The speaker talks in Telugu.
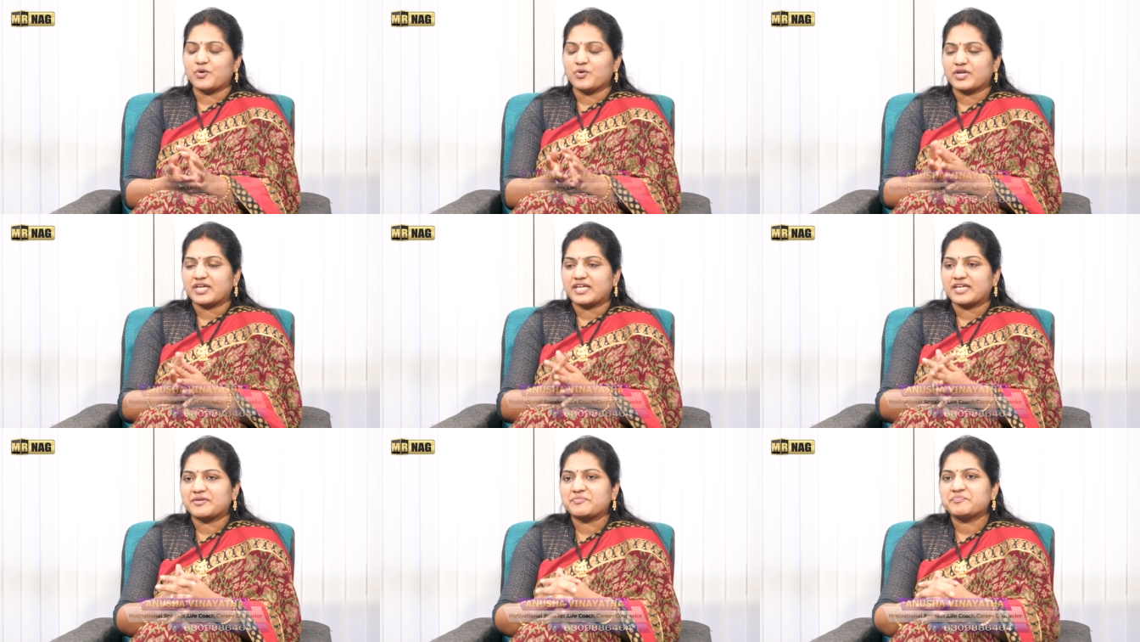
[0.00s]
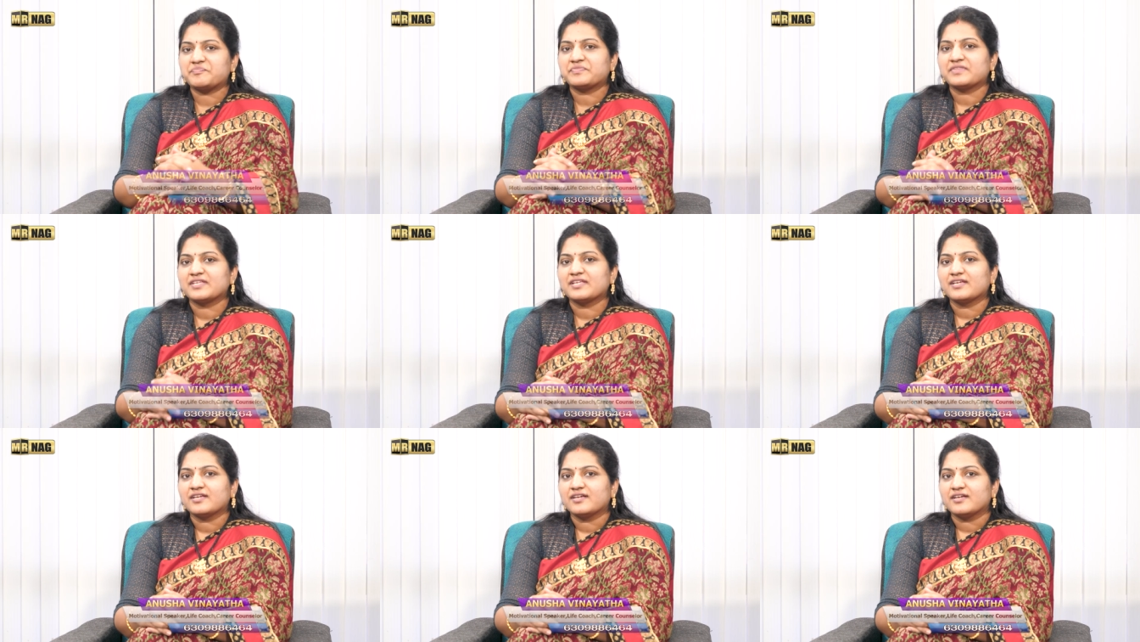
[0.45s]
ఓకే
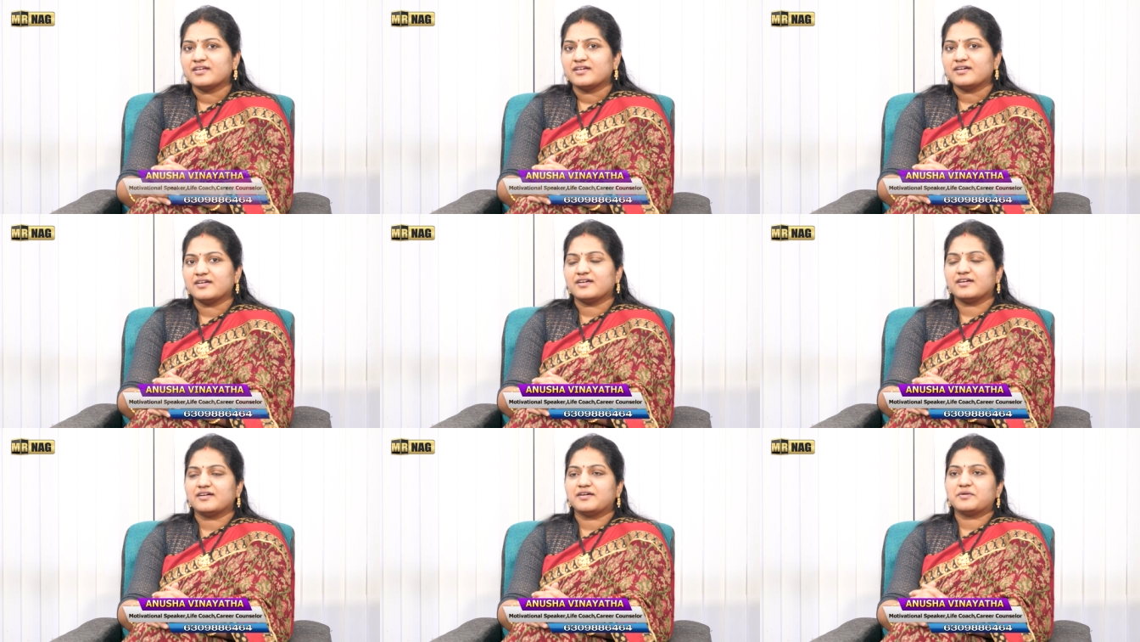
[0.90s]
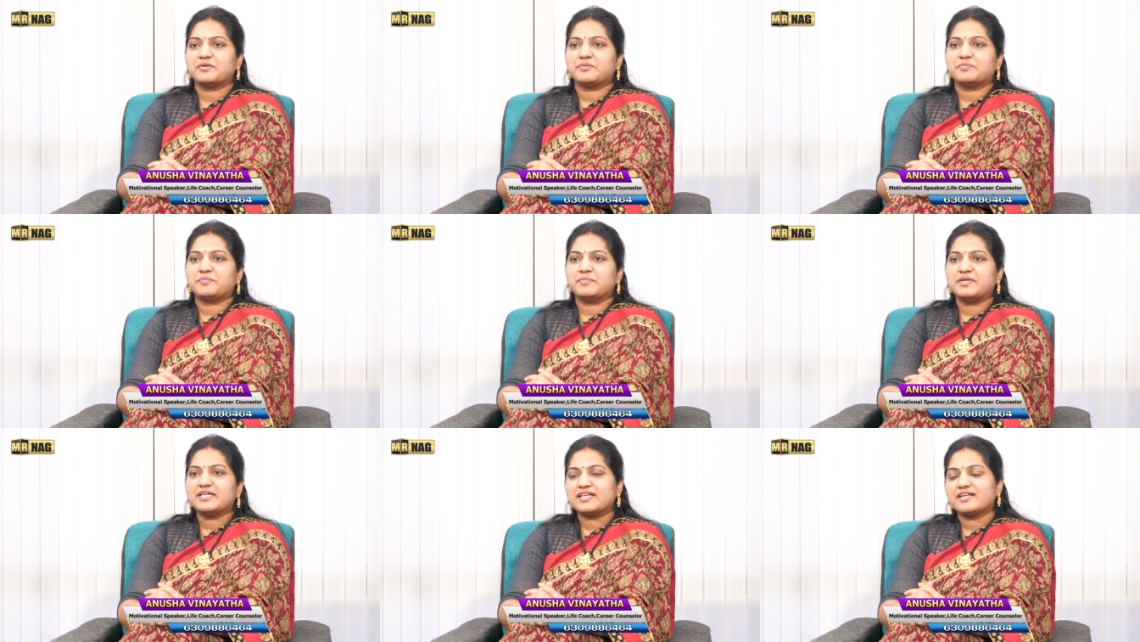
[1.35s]

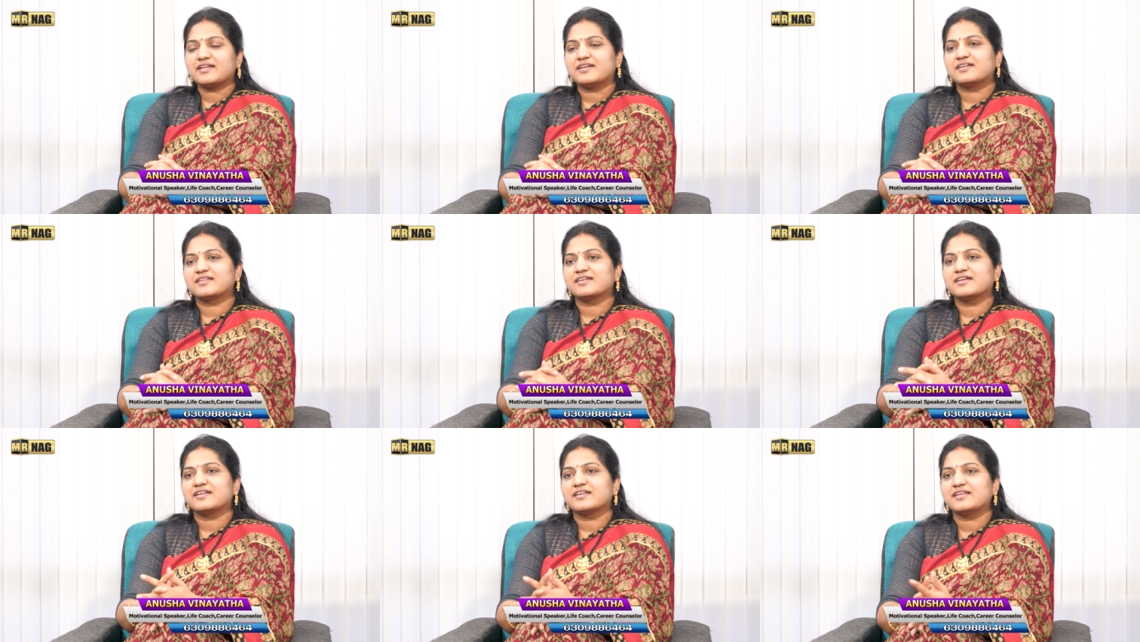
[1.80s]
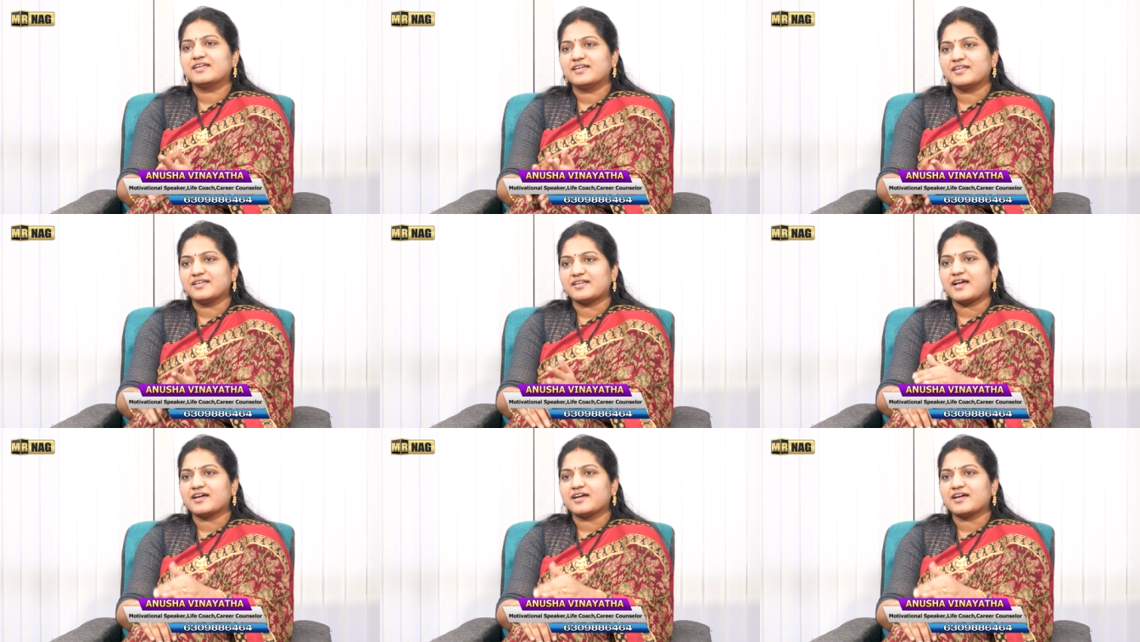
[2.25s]
మీరు అన్నట్టుగానే